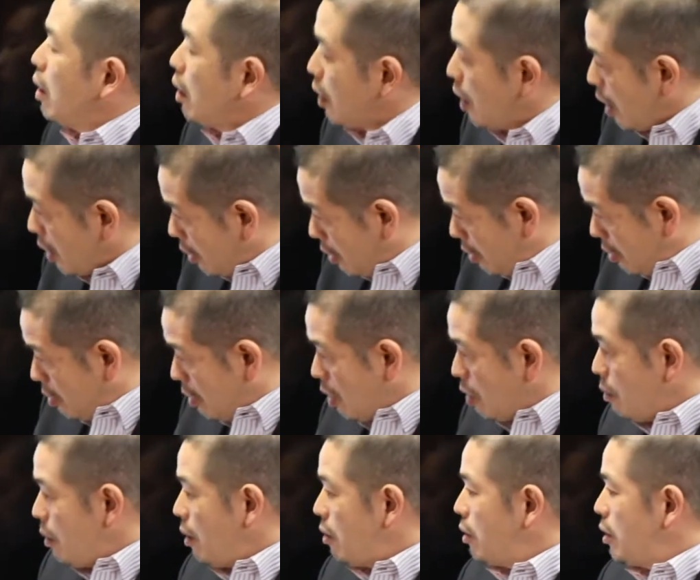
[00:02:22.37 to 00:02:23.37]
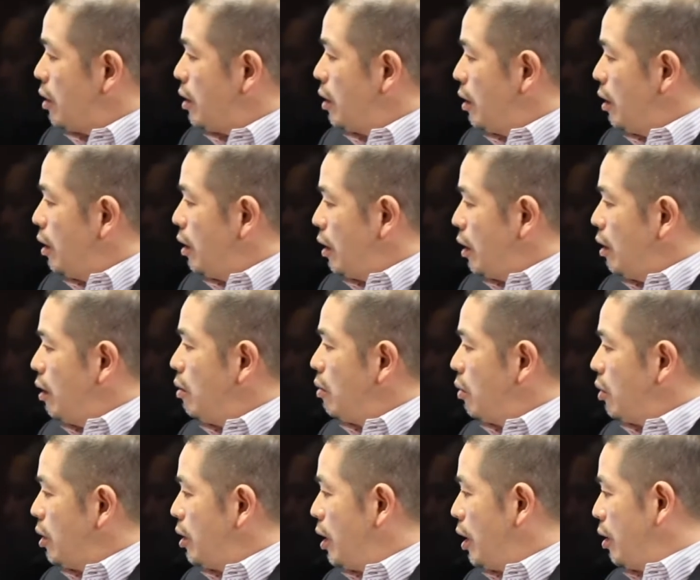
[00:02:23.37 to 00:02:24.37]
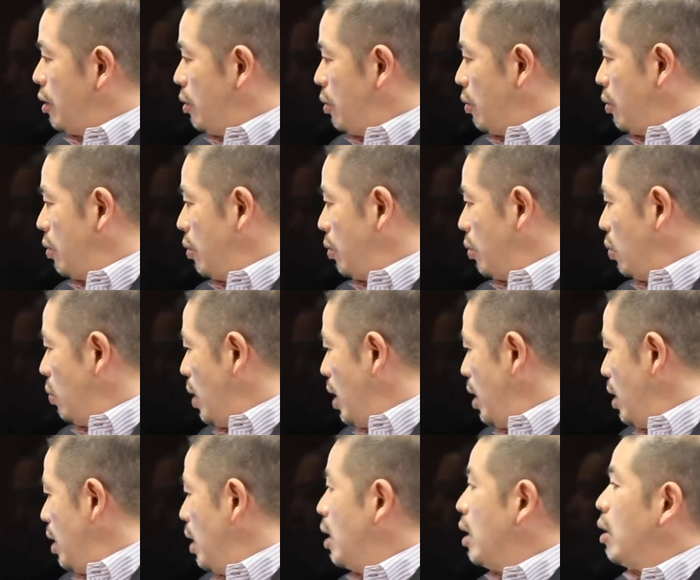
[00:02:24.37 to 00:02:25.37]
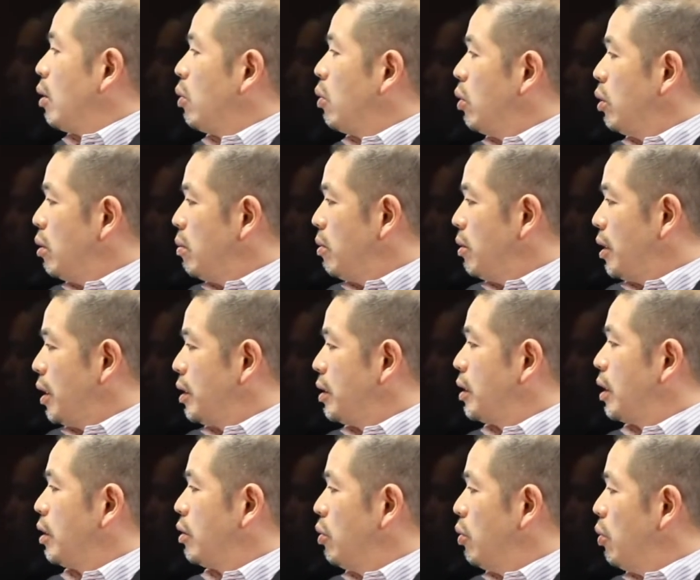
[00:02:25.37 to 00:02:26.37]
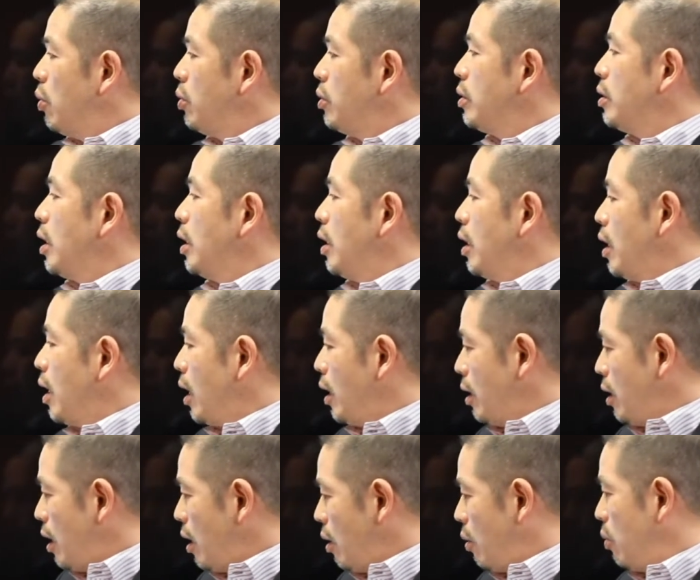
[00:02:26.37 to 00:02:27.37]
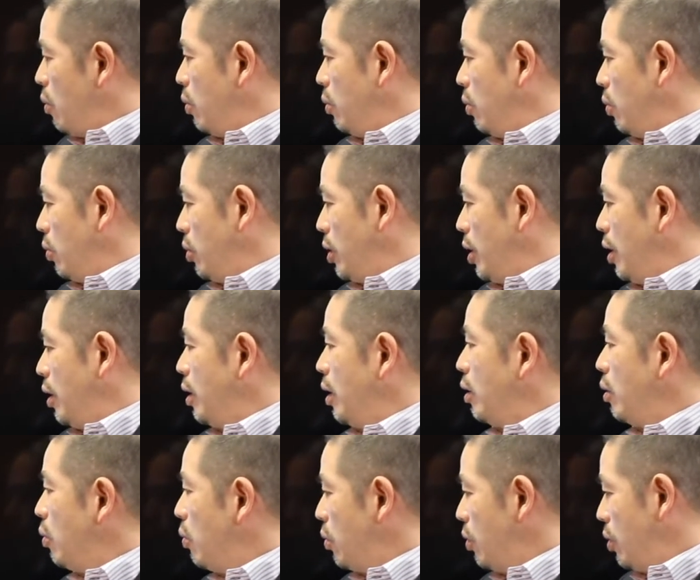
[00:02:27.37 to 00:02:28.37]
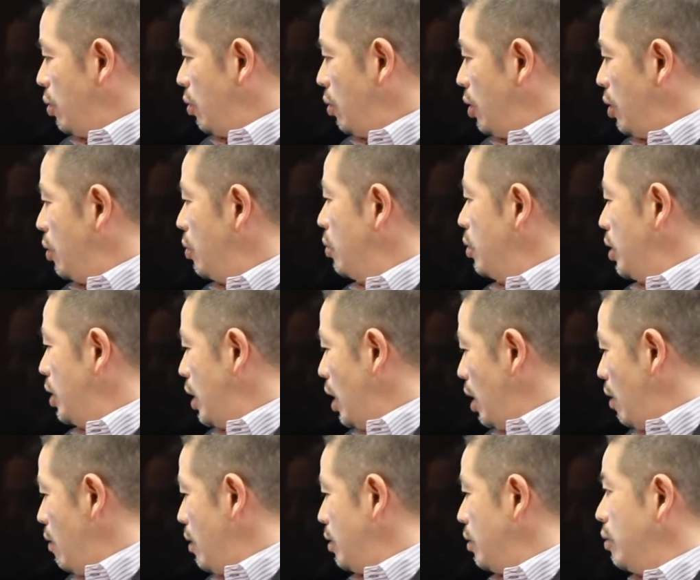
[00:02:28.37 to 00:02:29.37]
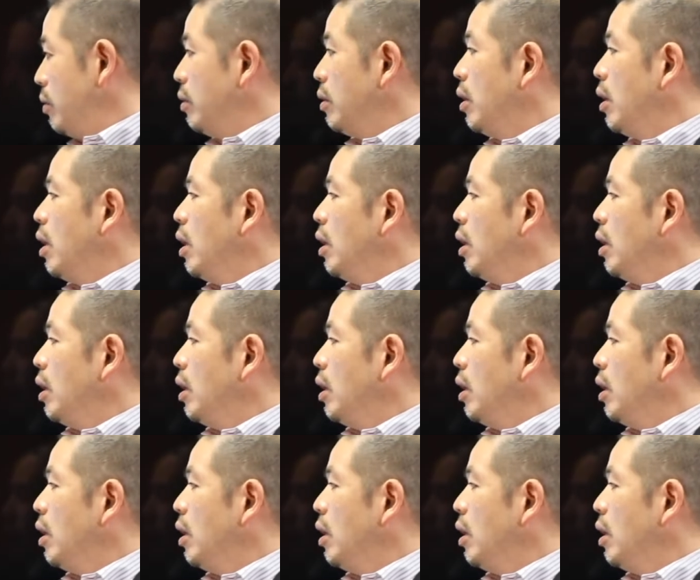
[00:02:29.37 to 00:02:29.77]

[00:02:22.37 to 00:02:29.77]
学級がうまく機能しない状況とは子どもたちが教室内で勝手な行動をしていて教師の指導に従わず